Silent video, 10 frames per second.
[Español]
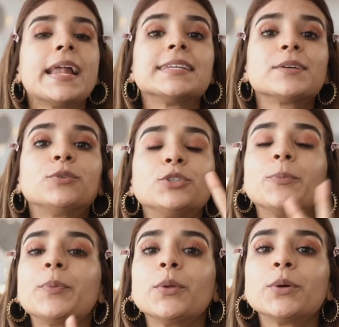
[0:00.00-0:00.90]
El
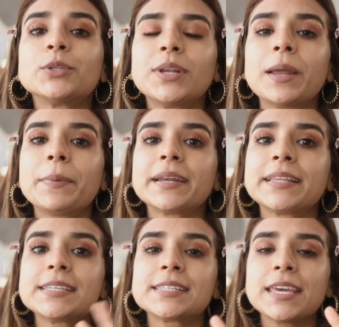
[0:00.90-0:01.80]
segundo producto en la
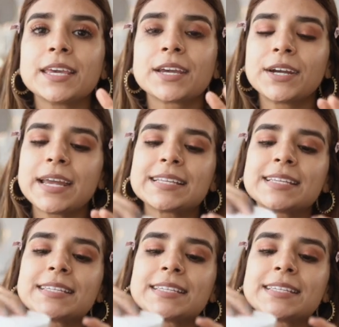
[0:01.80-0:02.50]
parte de skincare es